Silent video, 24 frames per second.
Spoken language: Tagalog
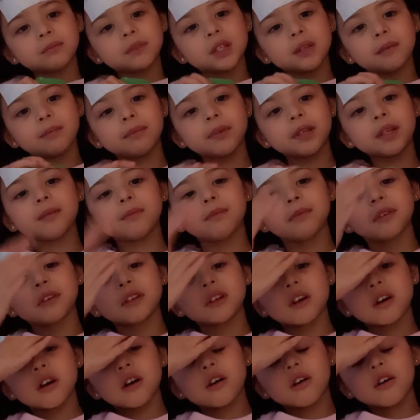May
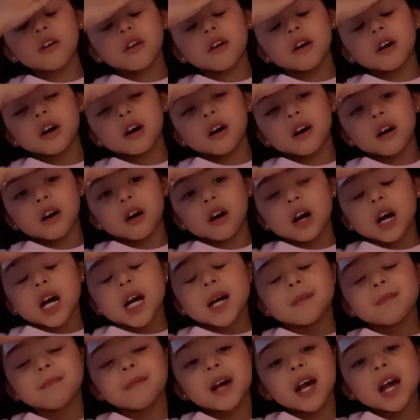fever ako.
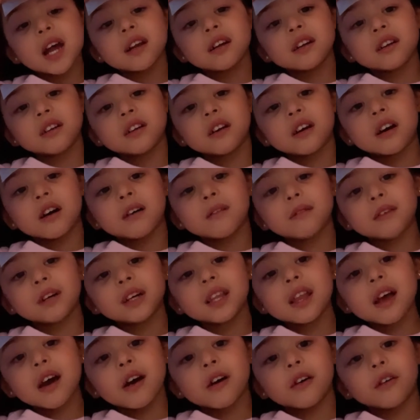Pero
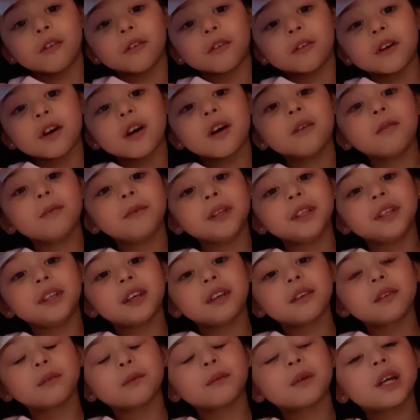wala akong COVID.
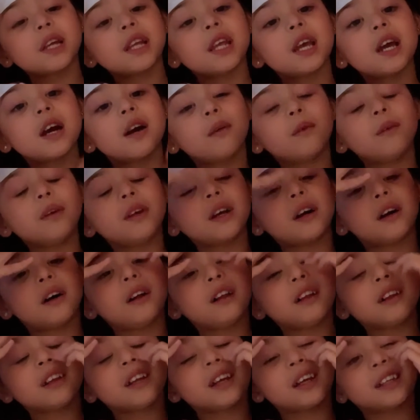That's why we
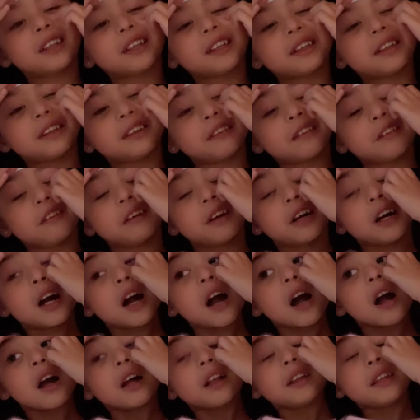all get it. So
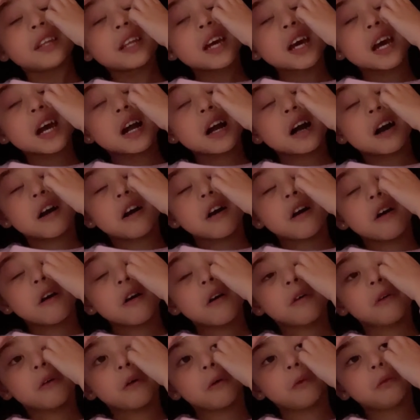
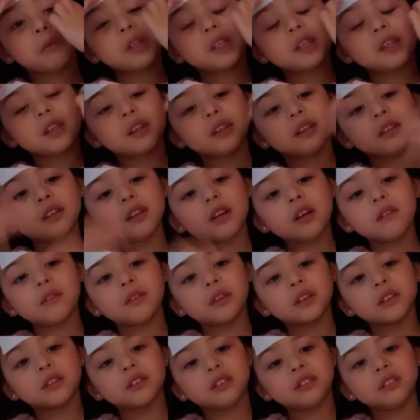now, we, no
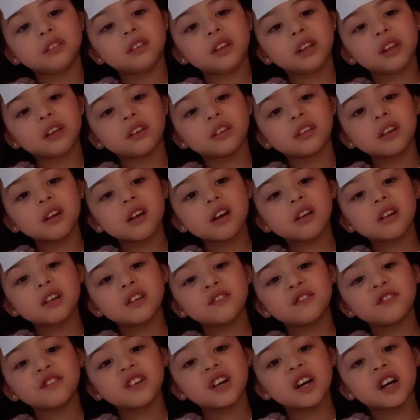one could take care
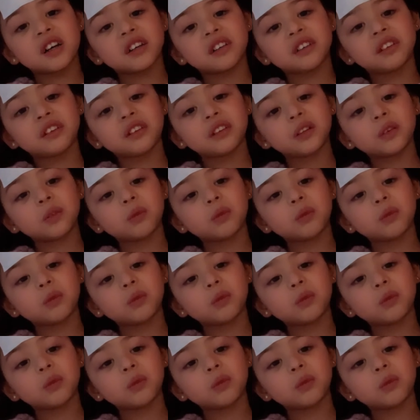of us.